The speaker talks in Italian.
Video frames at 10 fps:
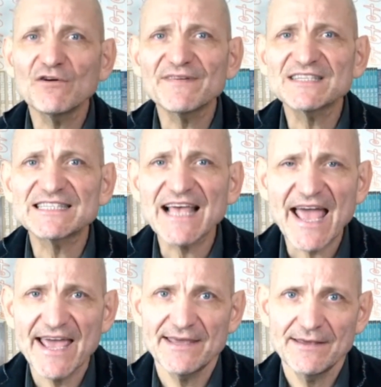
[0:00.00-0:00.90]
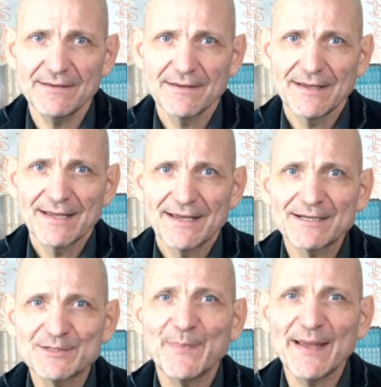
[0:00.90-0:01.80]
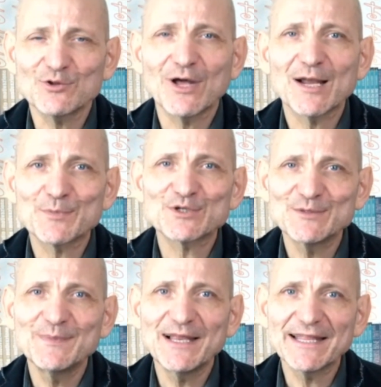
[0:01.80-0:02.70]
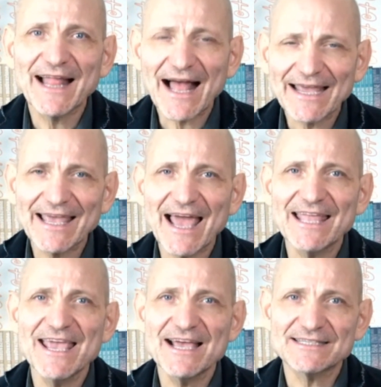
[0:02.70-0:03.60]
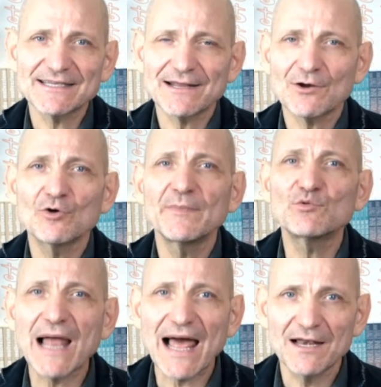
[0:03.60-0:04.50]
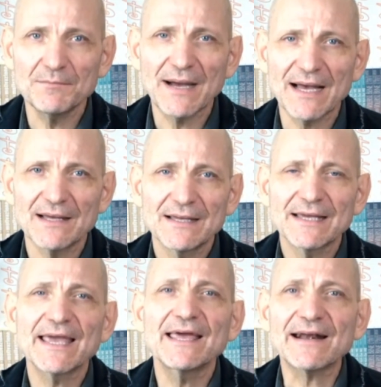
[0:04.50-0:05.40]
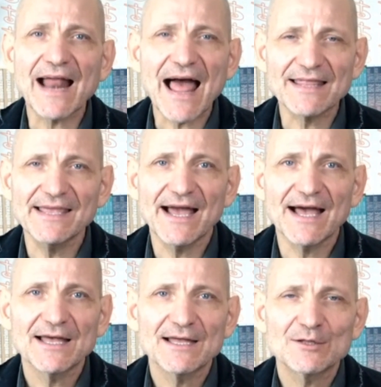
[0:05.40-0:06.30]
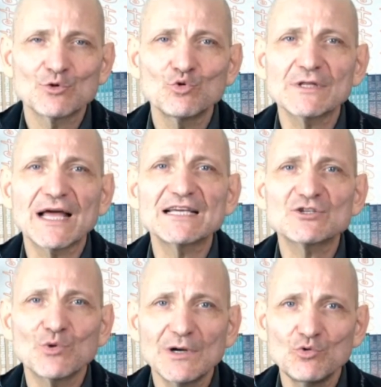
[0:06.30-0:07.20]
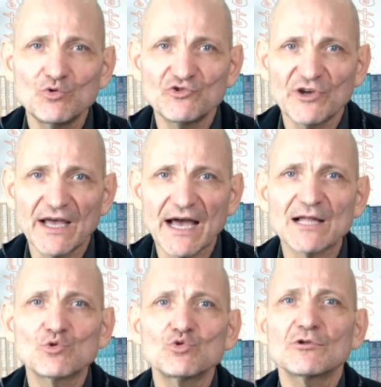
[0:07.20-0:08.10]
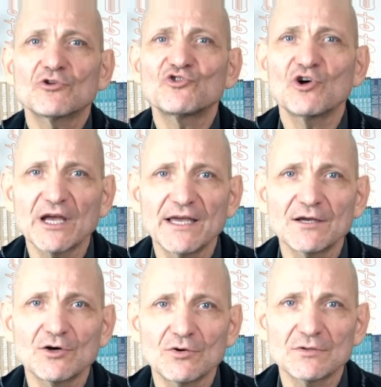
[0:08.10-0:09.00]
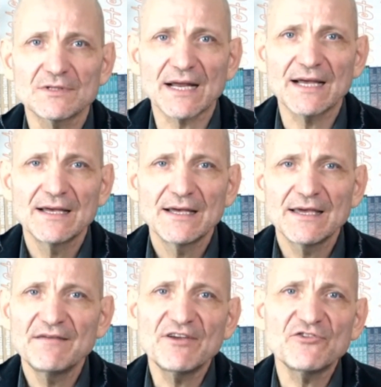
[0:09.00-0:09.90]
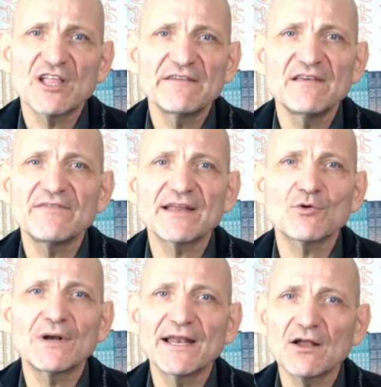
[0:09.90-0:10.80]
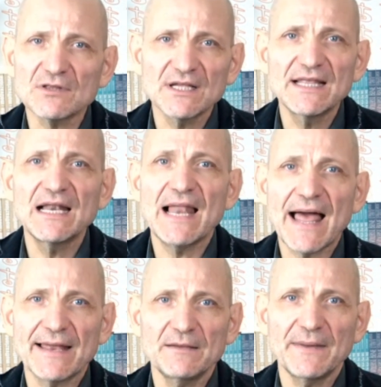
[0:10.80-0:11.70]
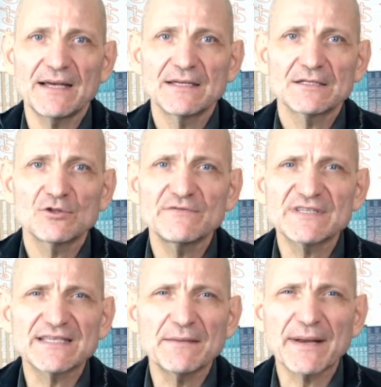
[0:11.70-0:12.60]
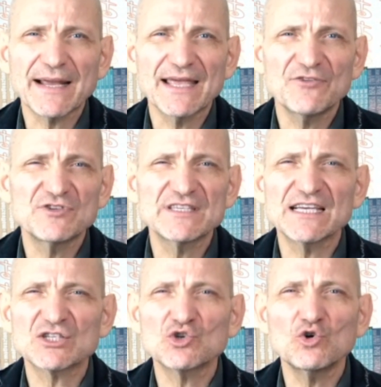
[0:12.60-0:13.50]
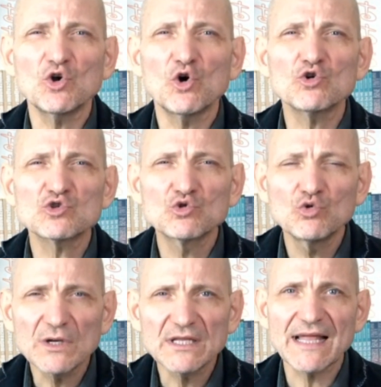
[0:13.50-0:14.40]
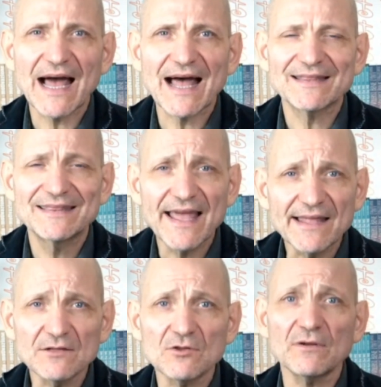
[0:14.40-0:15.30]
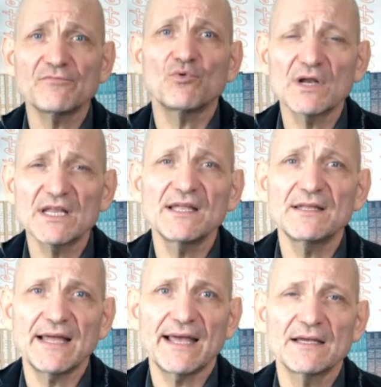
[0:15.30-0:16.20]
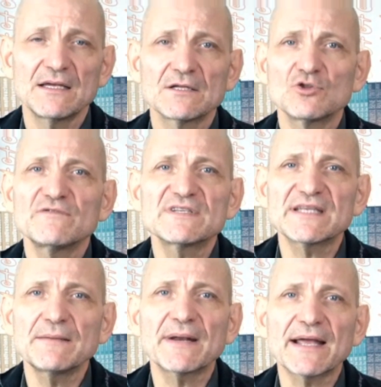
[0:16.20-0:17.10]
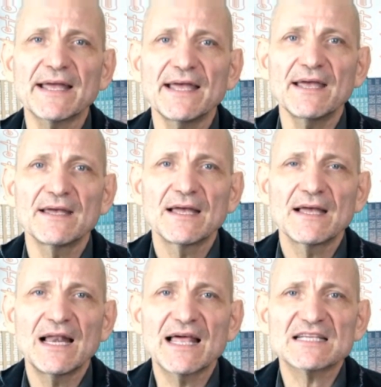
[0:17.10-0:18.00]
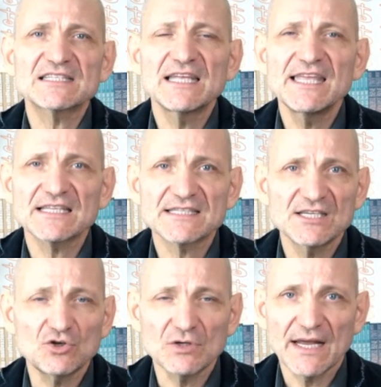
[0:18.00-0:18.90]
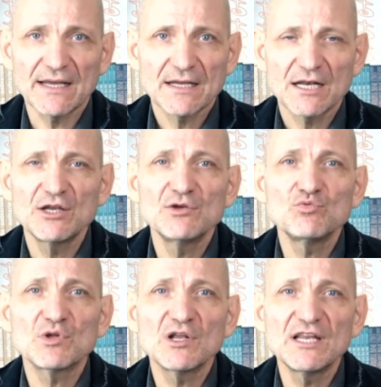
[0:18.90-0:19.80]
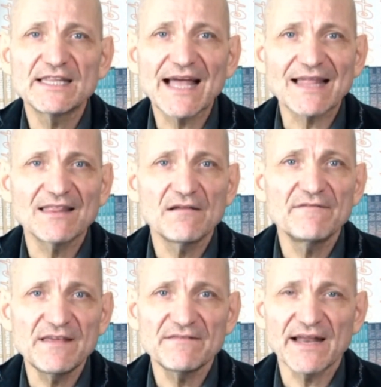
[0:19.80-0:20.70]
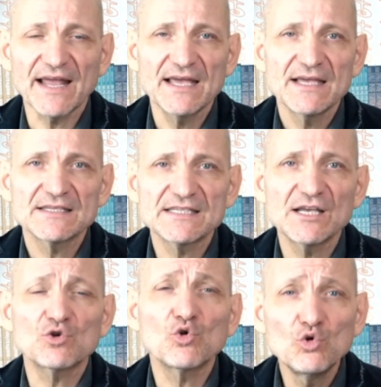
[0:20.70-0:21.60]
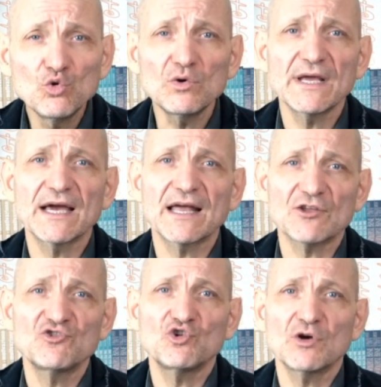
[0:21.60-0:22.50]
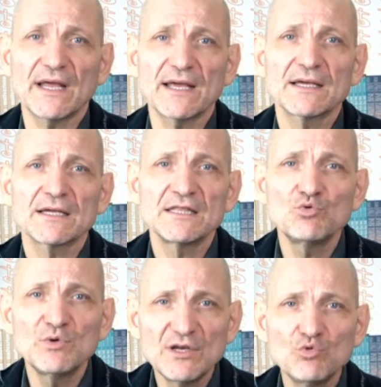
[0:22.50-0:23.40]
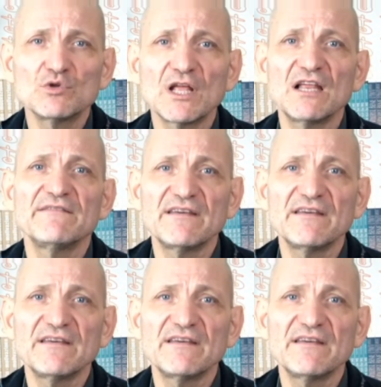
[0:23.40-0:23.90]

Dove sei? rispetto alla possibilità che hai di essere come un'alba che irradia tutta la sua luce a tutto ciò che incontra, invece di vivere in quelle notti dell'anima dove sembra che ci sia solo oscurità dentro e fuori di te, dove sembra che la rassegnazione, l'inutilità del vivere siano l'unica ragione di un inutile